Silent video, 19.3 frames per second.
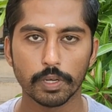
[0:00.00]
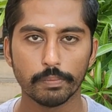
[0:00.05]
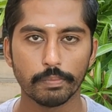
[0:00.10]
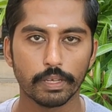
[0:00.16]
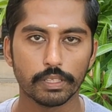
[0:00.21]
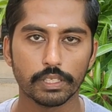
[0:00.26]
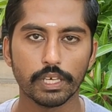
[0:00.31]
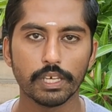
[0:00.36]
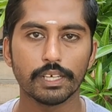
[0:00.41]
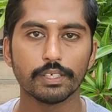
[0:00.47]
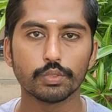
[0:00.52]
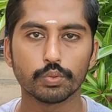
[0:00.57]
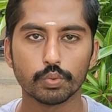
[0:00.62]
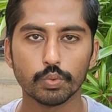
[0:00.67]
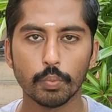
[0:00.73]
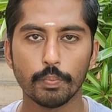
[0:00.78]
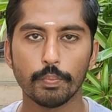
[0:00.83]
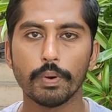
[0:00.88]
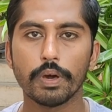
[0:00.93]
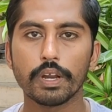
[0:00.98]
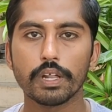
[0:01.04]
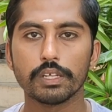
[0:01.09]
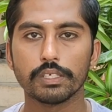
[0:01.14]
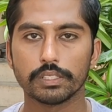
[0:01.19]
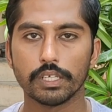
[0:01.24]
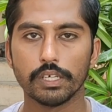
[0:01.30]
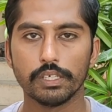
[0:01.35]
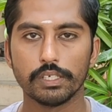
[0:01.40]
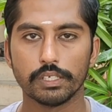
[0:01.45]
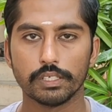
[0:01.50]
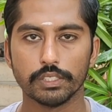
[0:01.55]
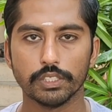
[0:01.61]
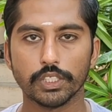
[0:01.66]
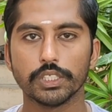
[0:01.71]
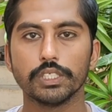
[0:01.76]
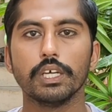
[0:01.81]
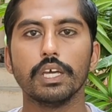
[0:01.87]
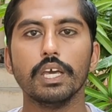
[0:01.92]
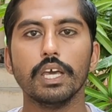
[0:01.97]
பண்ணி பார்த்தேன் சூப்பராக ரிசல்ட்
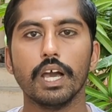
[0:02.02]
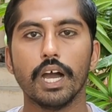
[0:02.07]
இருந்துச்சு